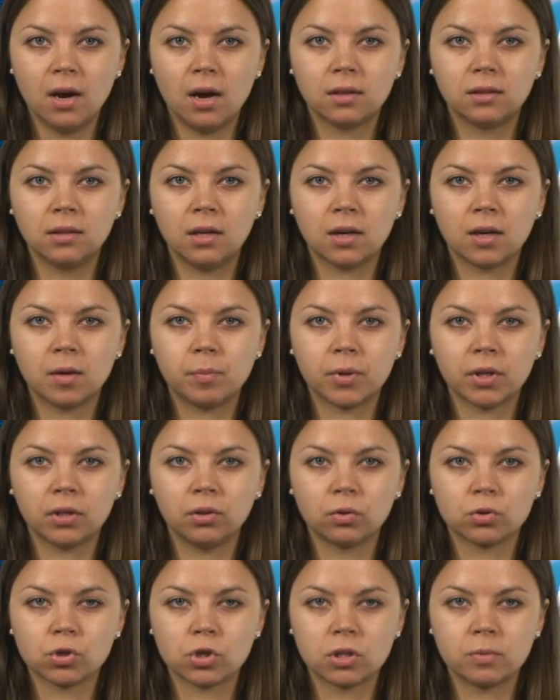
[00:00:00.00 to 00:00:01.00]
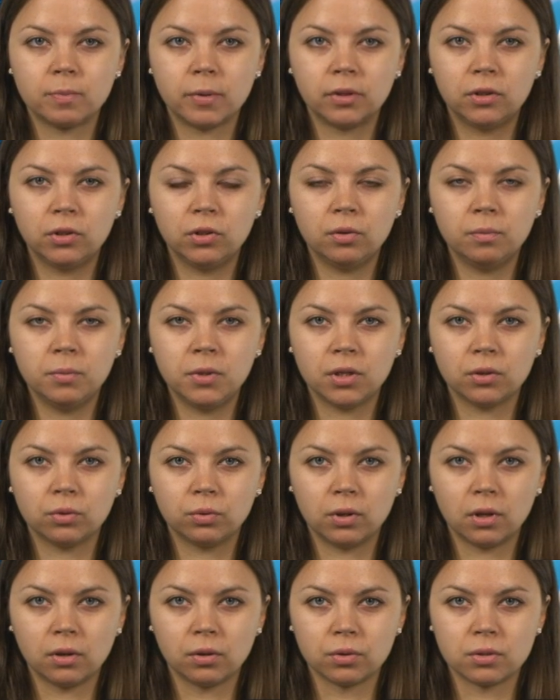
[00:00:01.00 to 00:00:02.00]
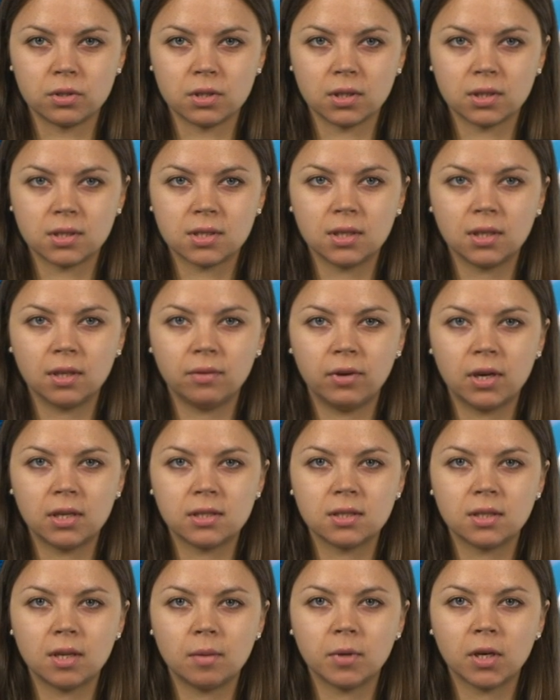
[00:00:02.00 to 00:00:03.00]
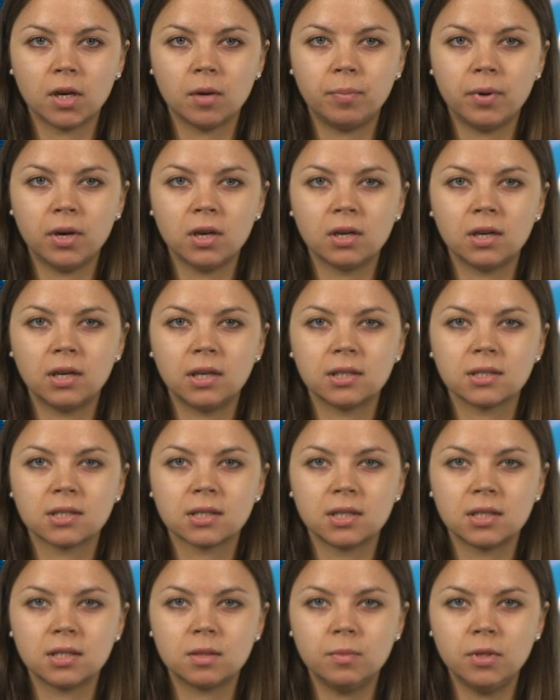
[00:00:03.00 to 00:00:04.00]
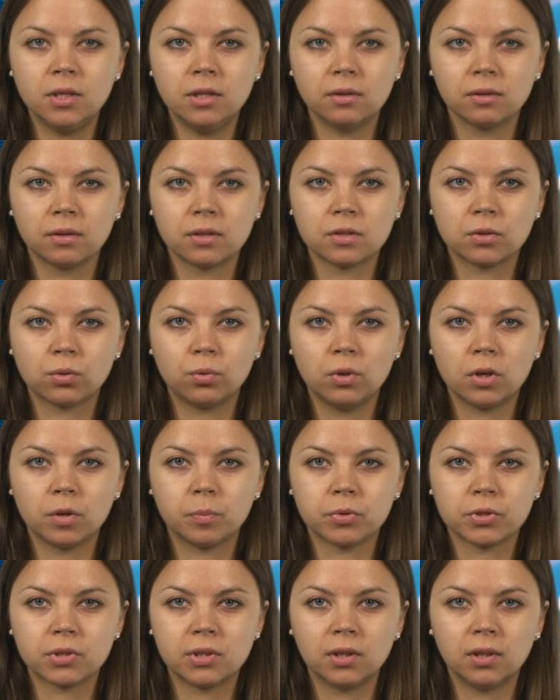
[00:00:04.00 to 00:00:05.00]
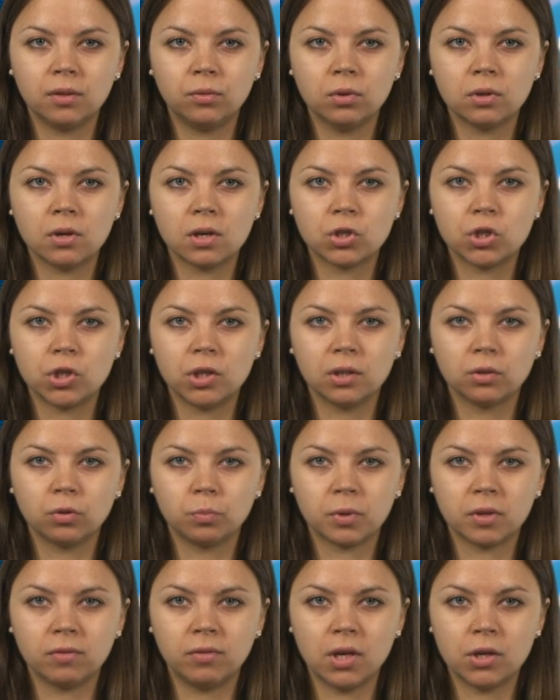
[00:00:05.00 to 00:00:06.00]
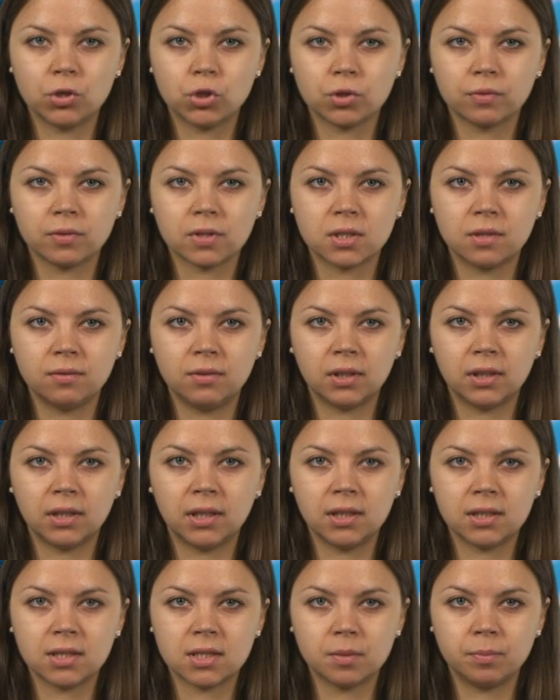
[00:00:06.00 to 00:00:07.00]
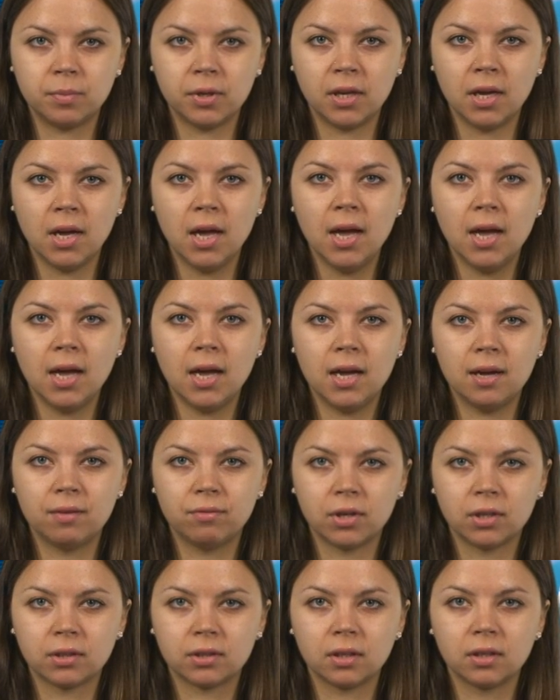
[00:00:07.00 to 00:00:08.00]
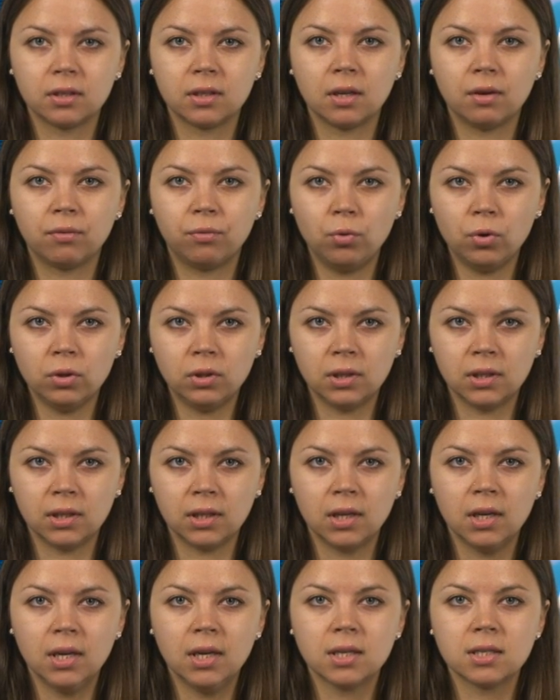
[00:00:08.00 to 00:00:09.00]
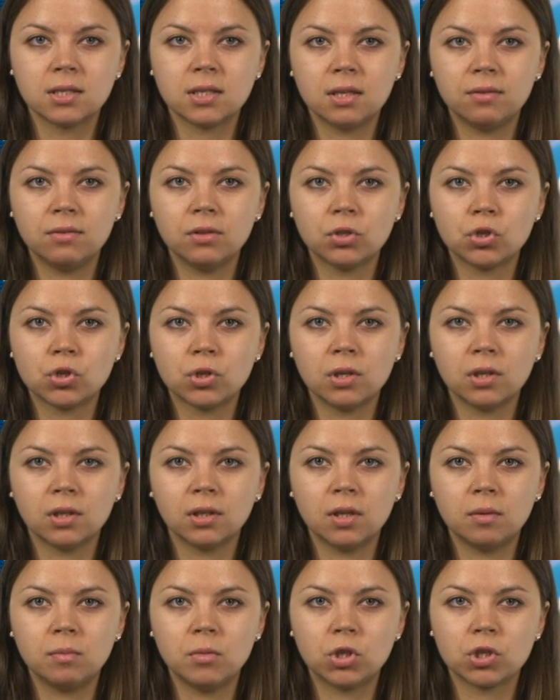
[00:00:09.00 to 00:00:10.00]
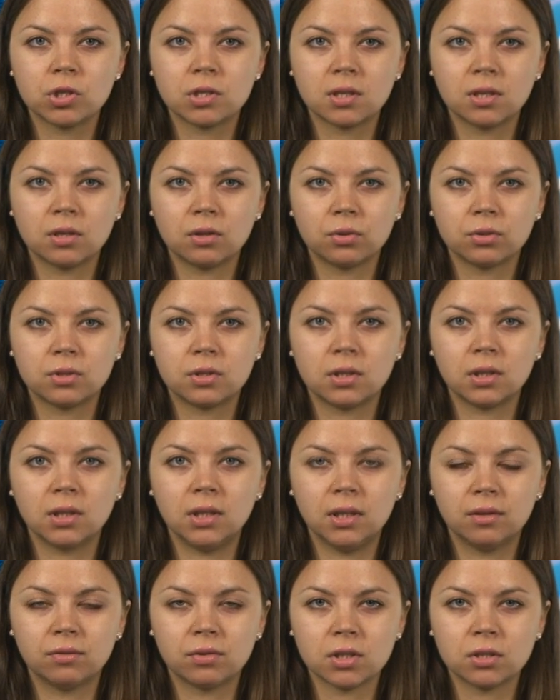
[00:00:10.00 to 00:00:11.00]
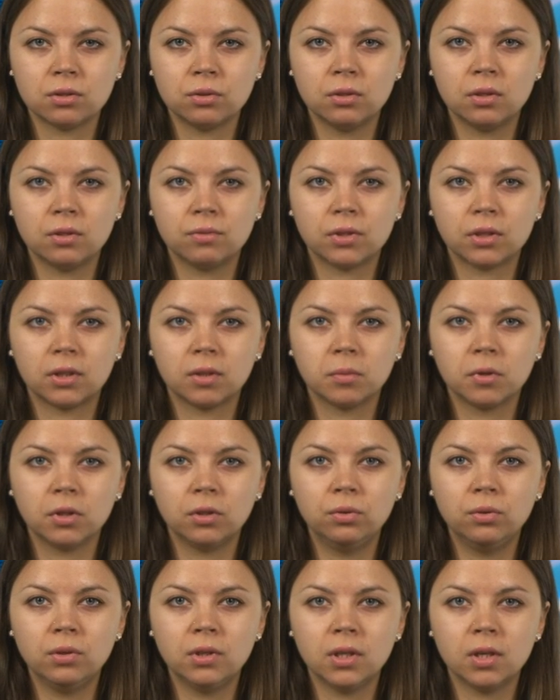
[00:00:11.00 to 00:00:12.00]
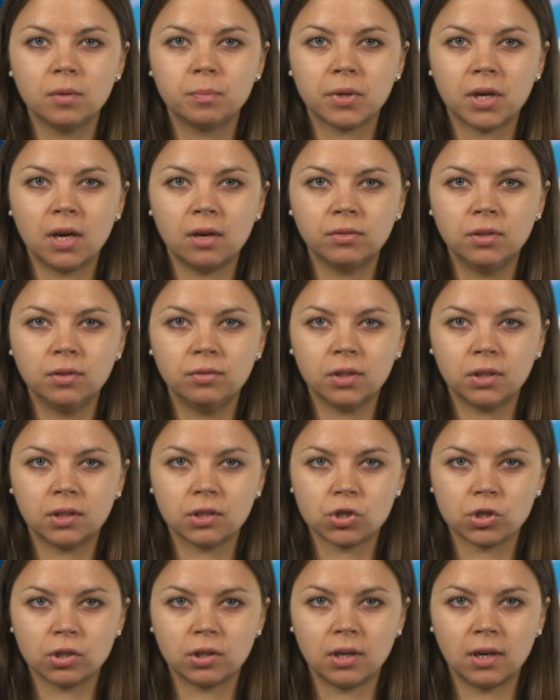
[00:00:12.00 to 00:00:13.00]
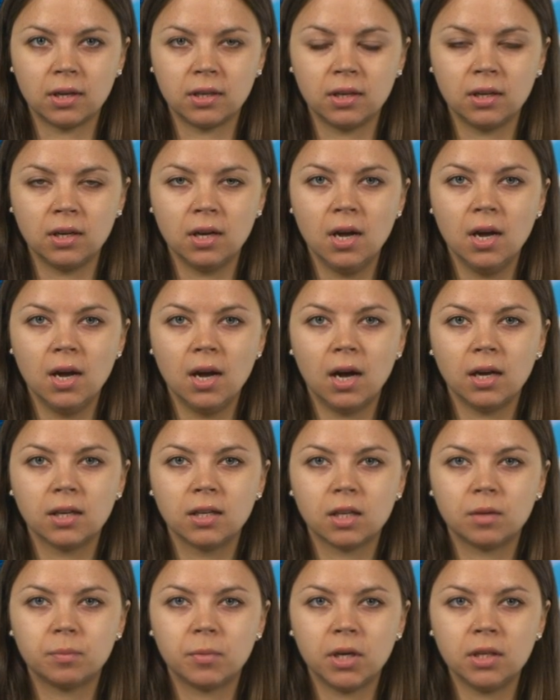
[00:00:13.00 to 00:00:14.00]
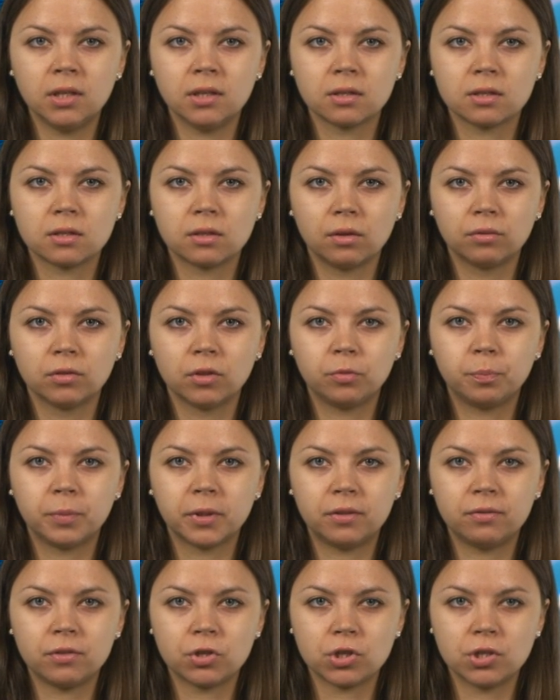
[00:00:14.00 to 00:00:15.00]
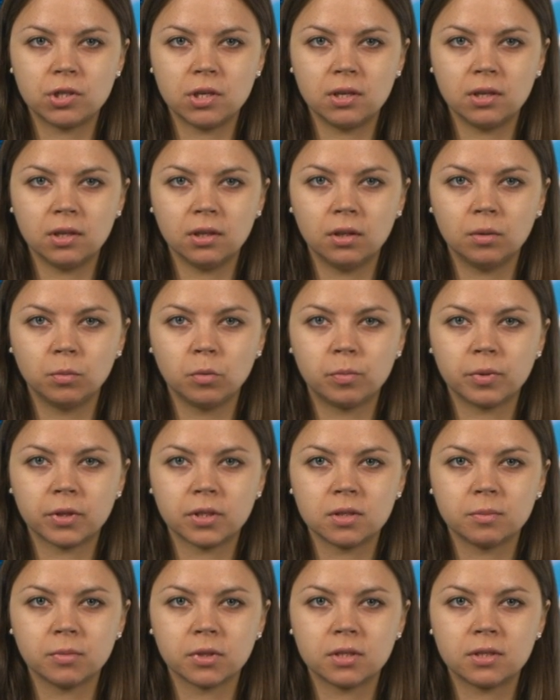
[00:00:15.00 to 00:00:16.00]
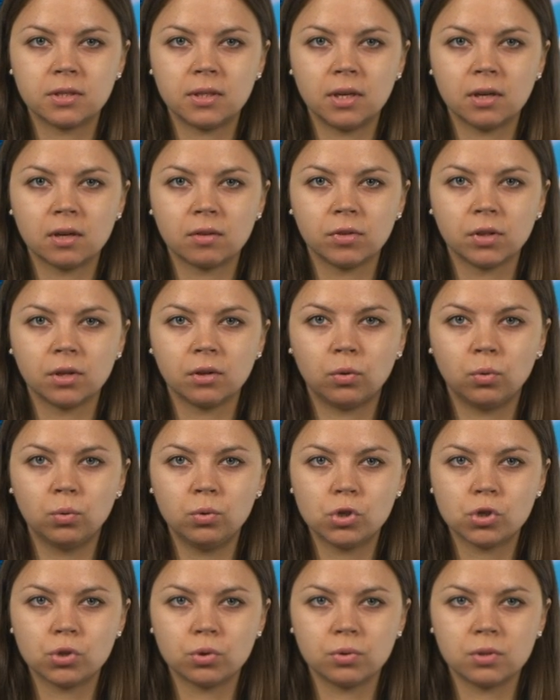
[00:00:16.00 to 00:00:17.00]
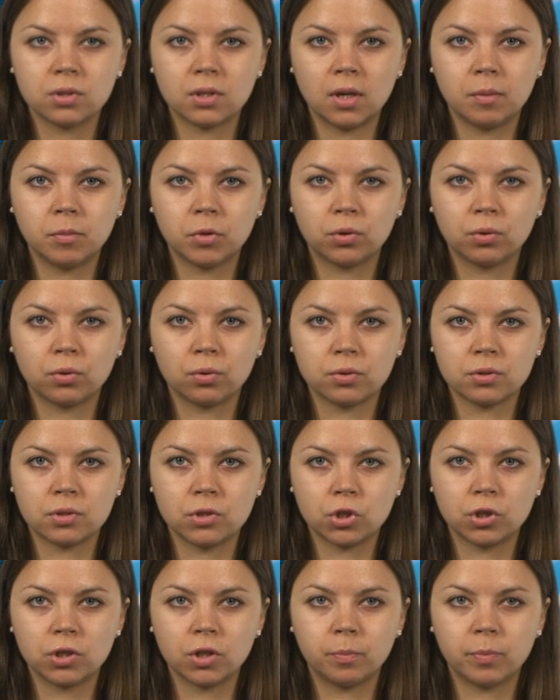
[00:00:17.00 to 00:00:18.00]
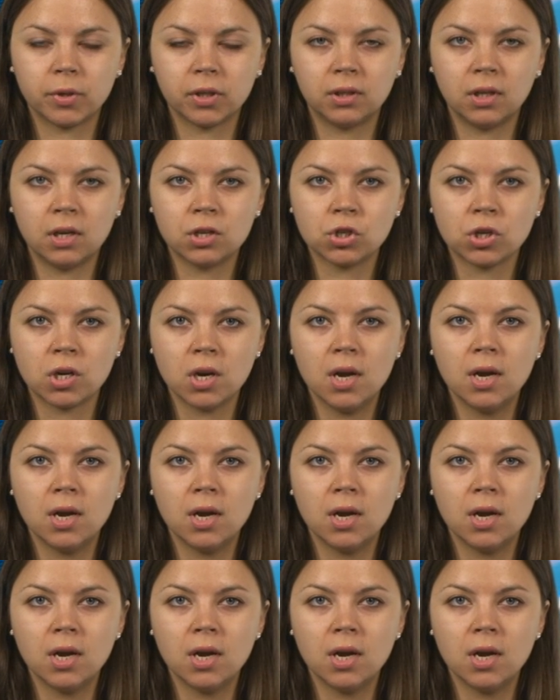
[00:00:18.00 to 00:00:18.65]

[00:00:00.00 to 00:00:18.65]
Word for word: Однако продолжить подъем не удалось. Ценовая динамика пары резко изменилась вскоре после того, как член управляющего совета ЕЦБ Эвальд Наводный заявил, что экономический рост еврозоны в этом году не оправдывает ожиданий. А Германия, словно в подтверждение этому, продемонстрировала худшую динамику розничных продаж